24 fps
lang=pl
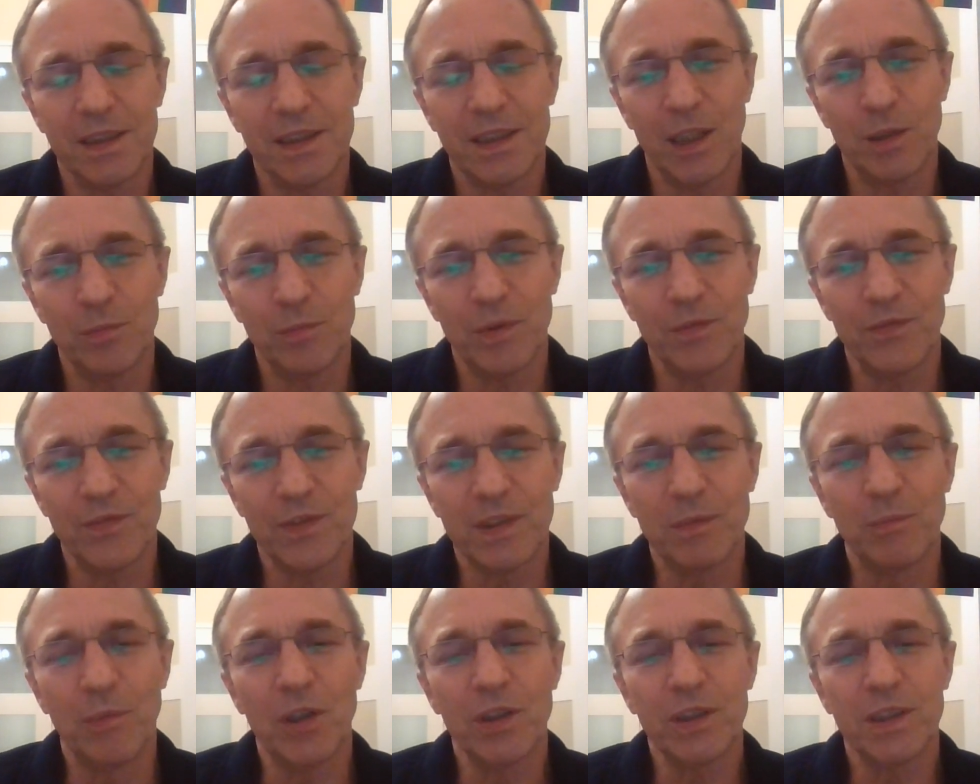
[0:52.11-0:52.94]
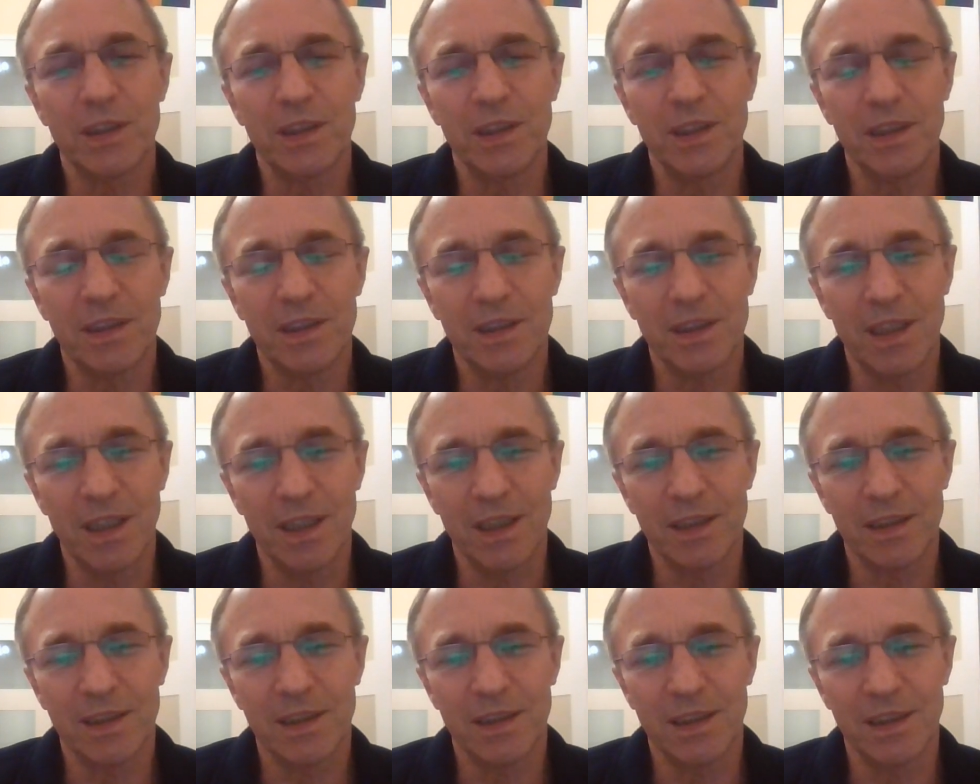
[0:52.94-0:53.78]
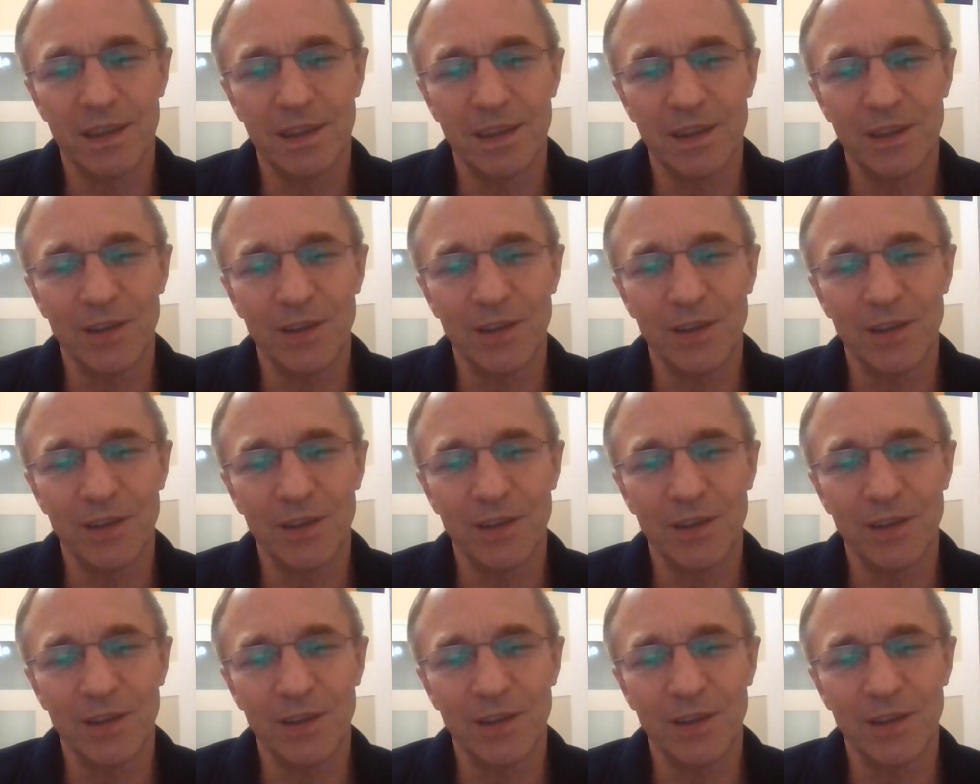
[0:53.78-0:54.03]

chciałbym wzmocnić też